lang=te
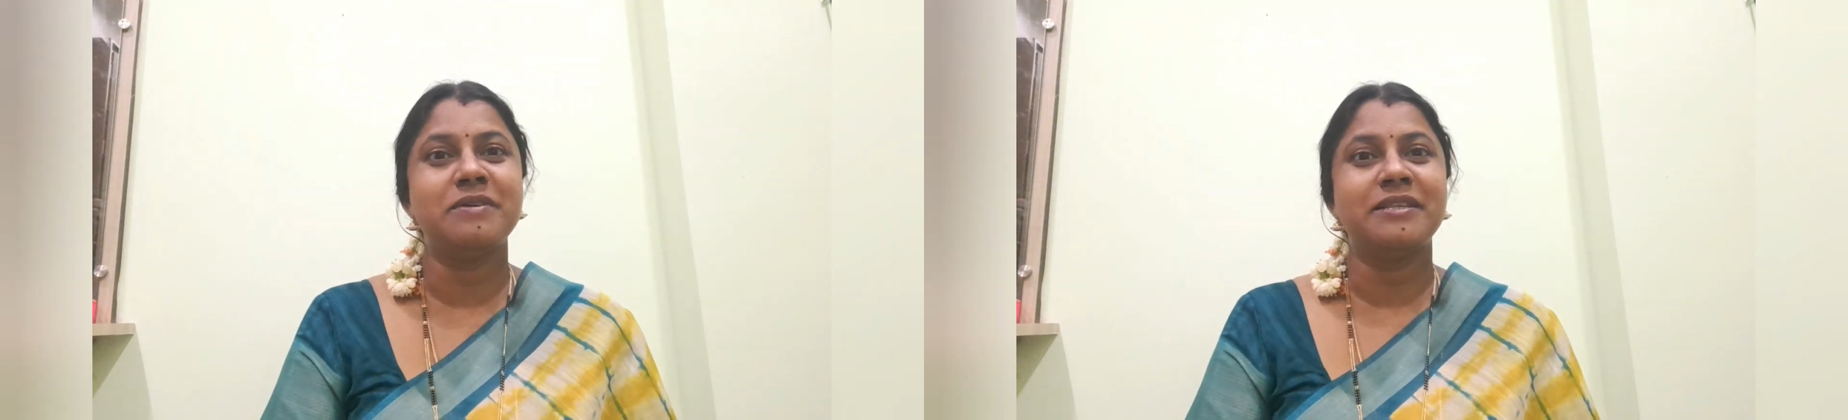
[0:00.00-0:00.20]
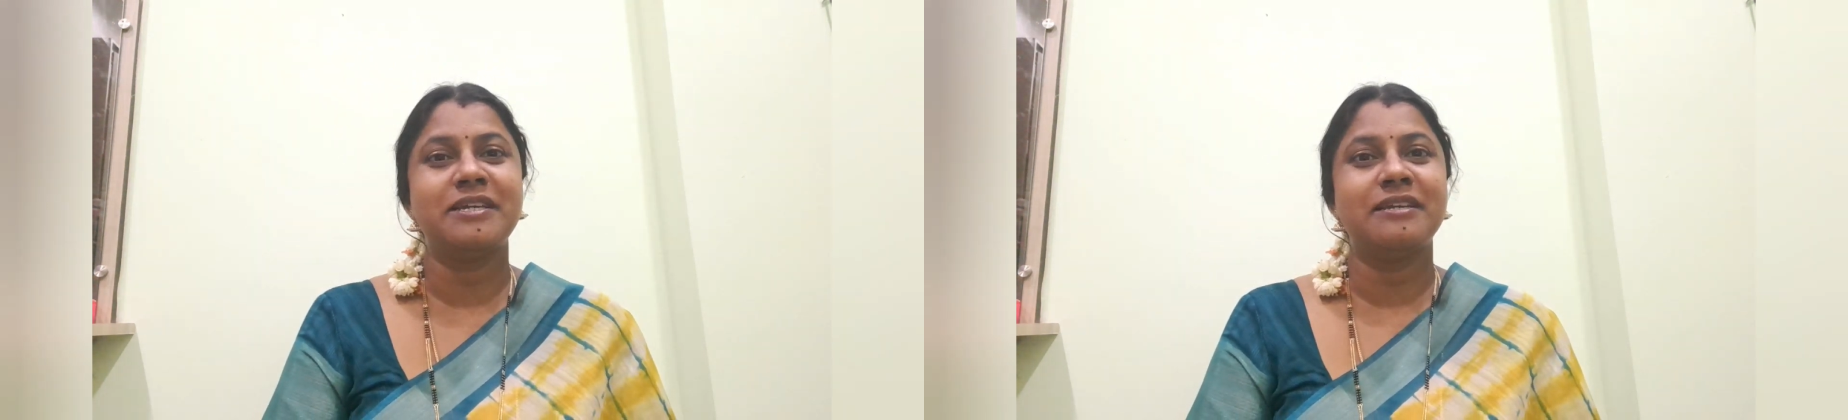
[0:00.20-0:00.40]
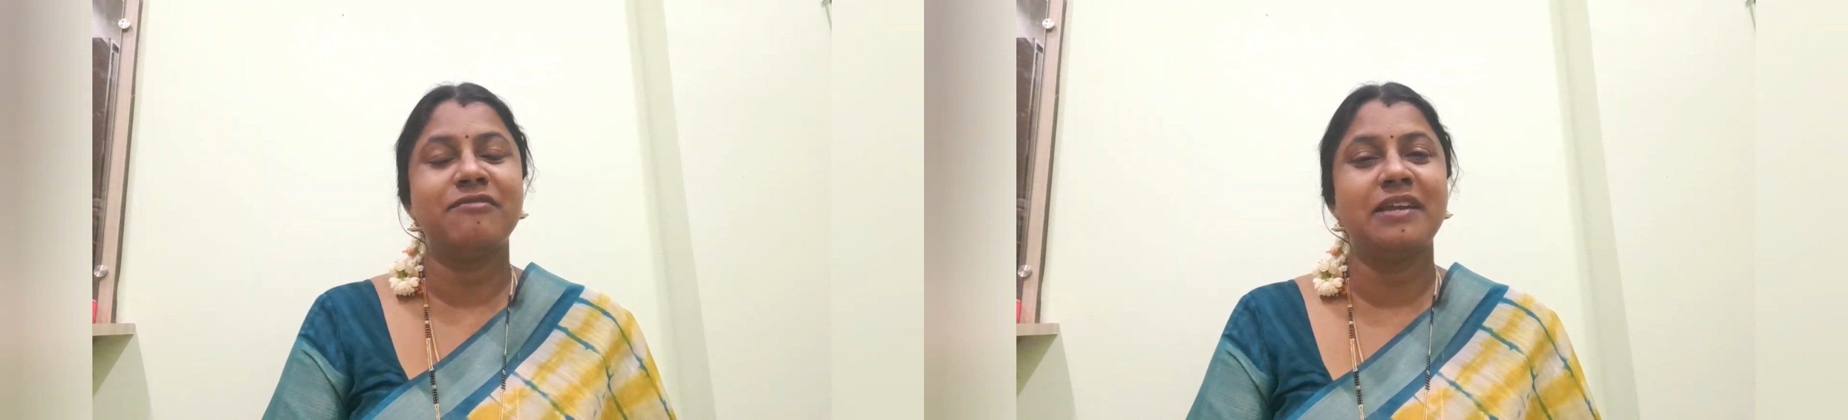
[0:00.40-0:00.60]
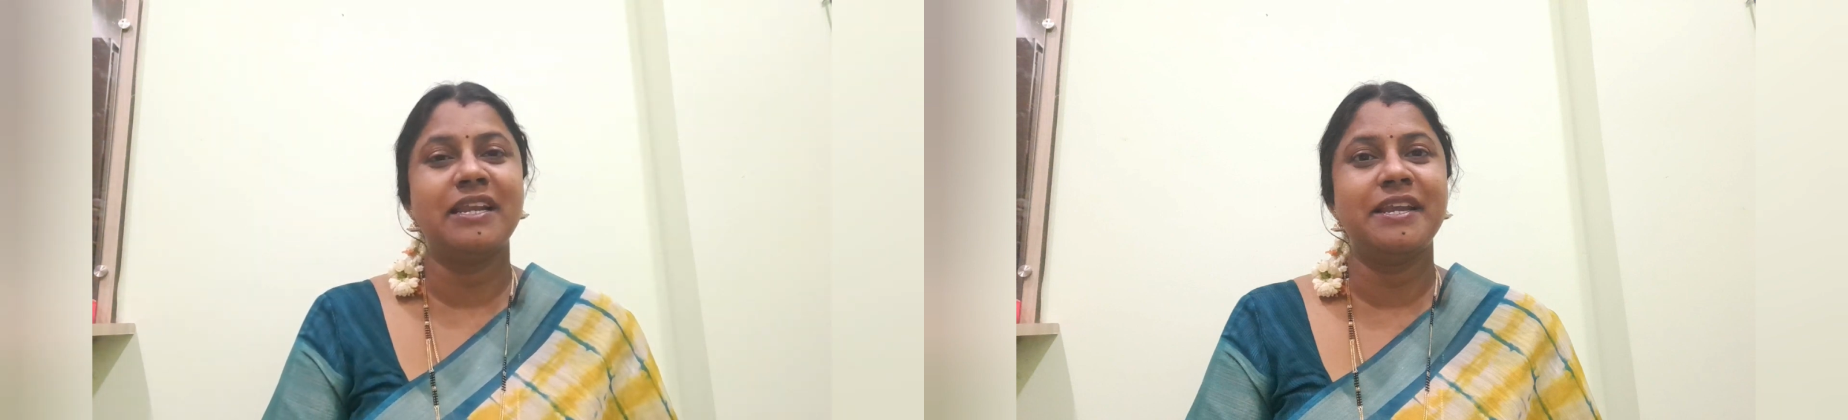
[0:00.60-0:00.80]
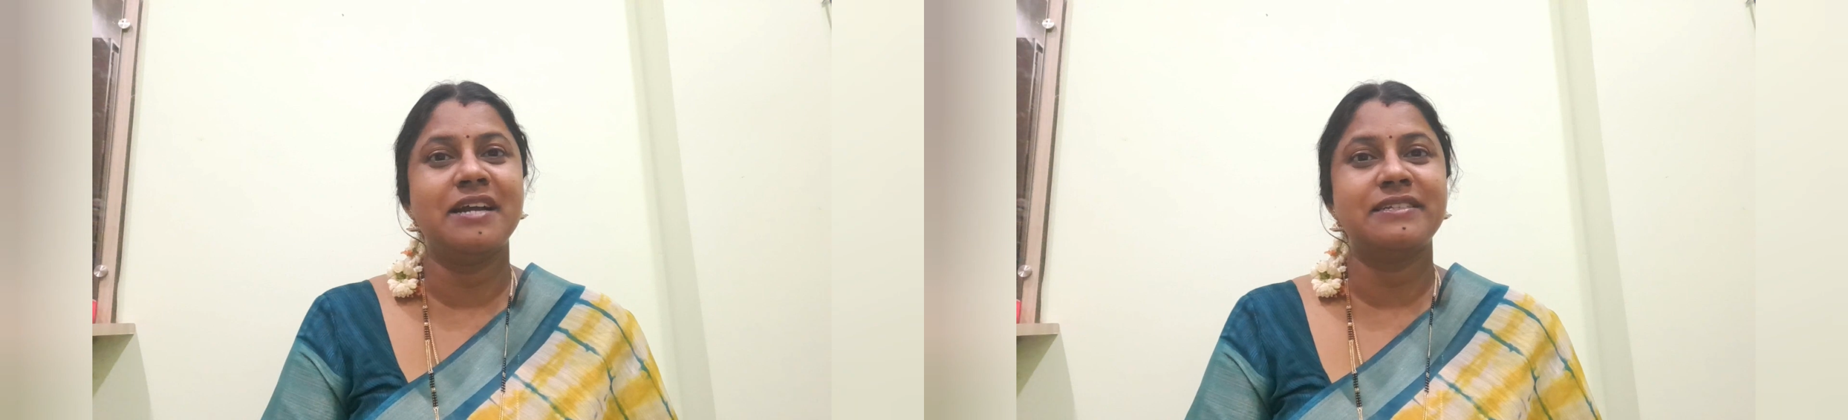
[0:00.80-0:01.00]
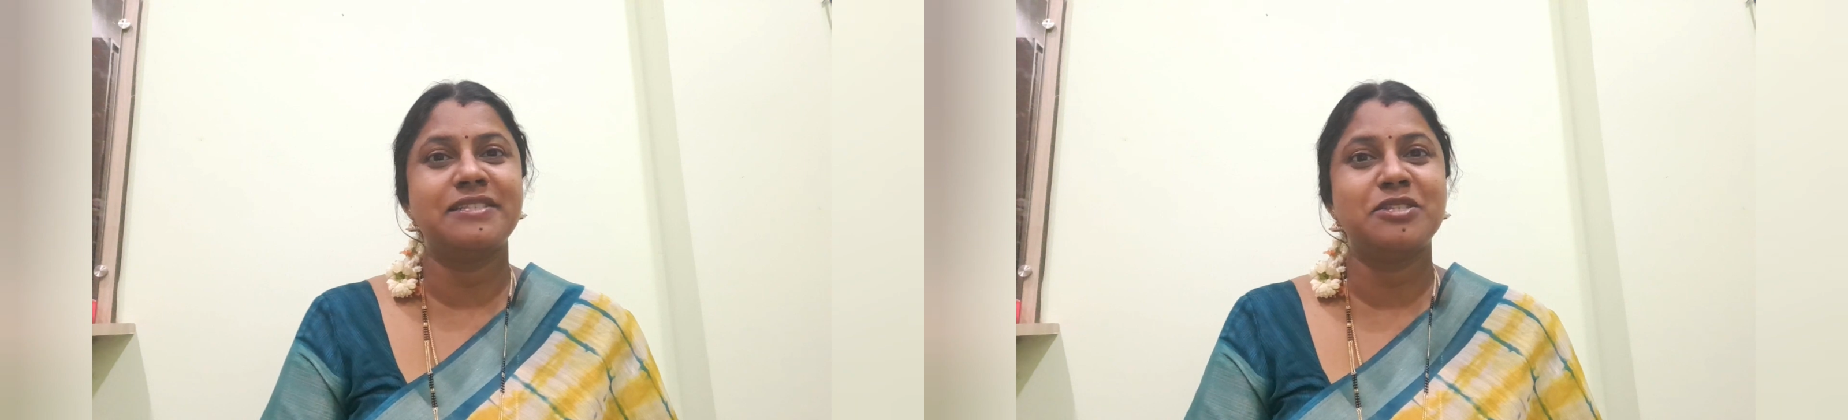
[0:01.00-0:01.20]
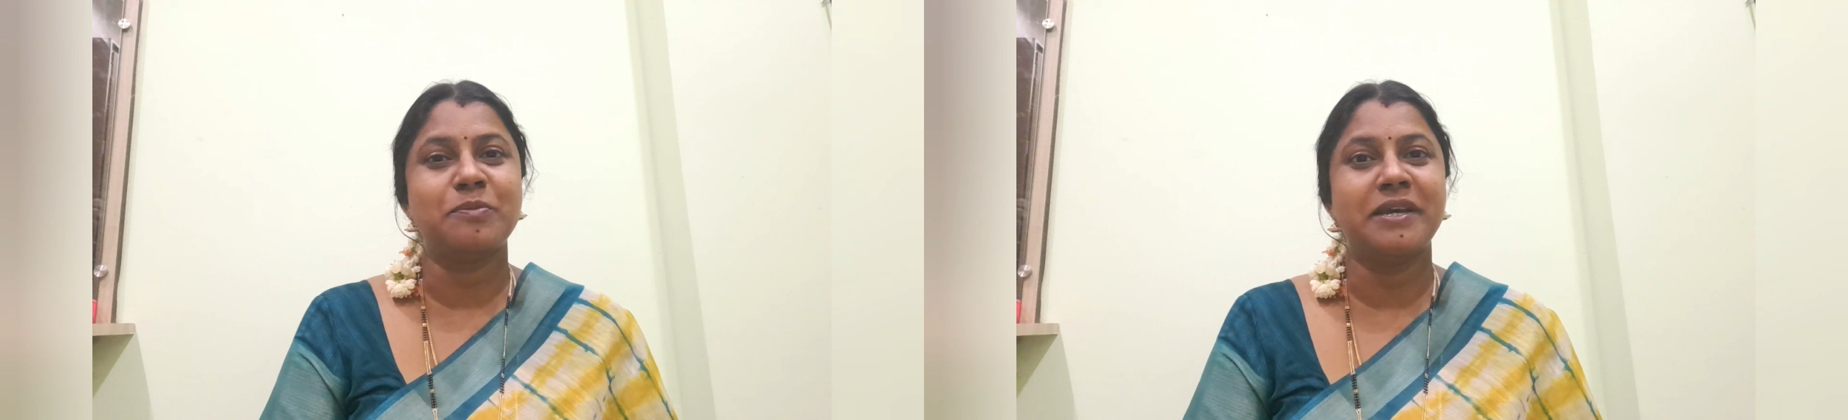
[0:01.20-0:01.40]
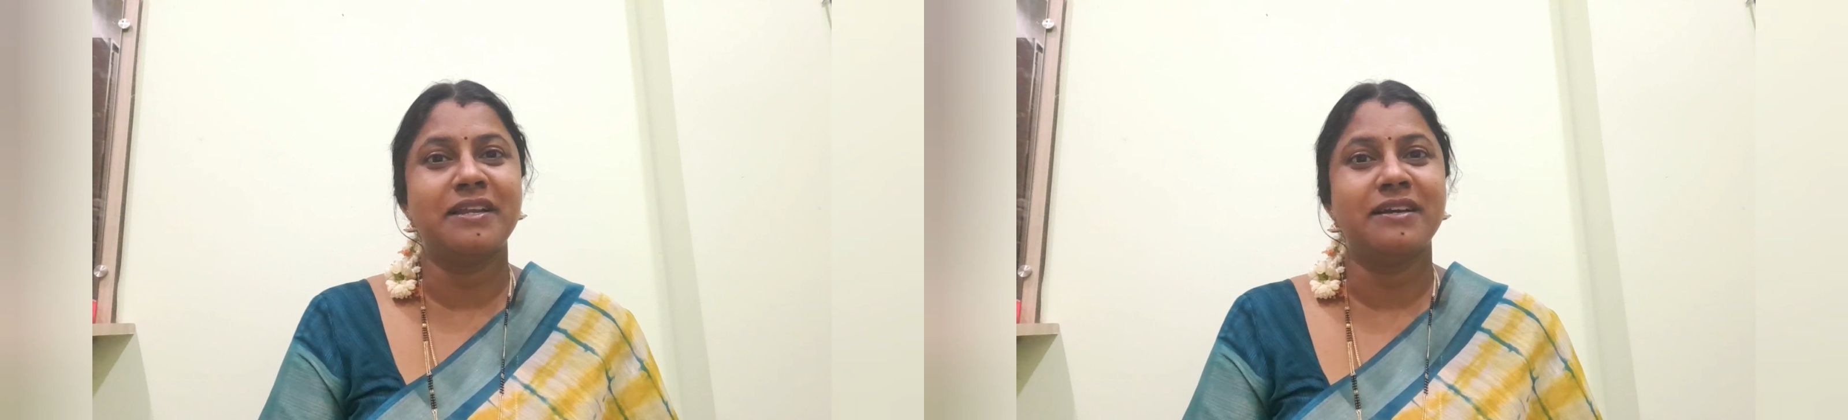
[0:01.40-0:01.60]
మీదకి వెళ్ళి నాకు
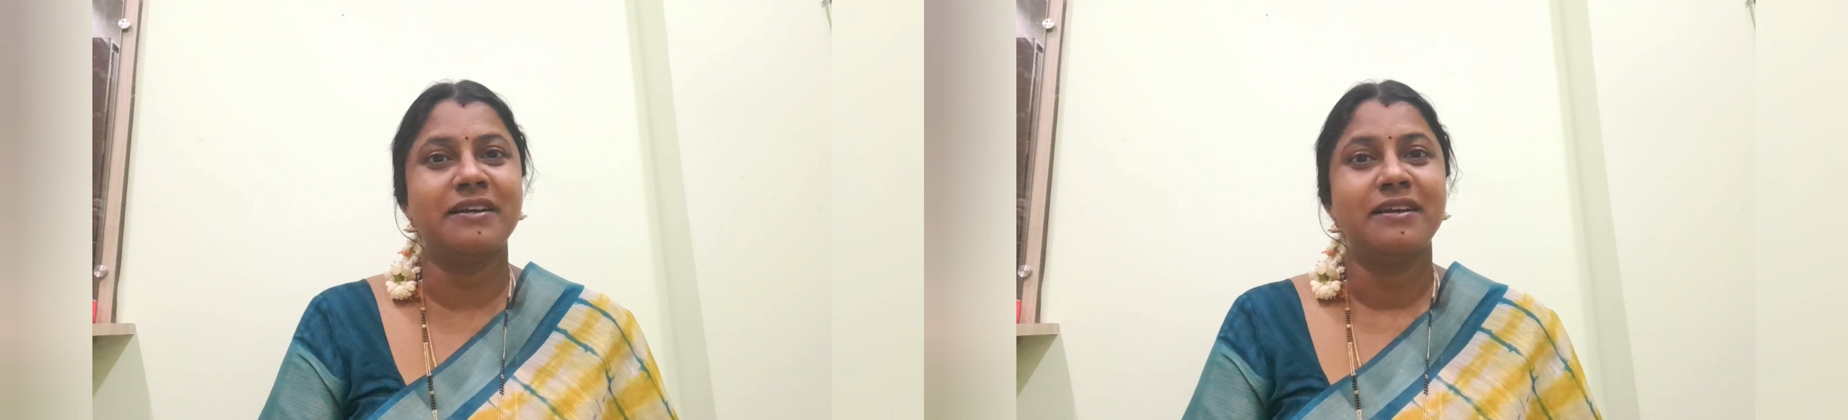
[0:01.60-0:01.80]
ఇష్టమైన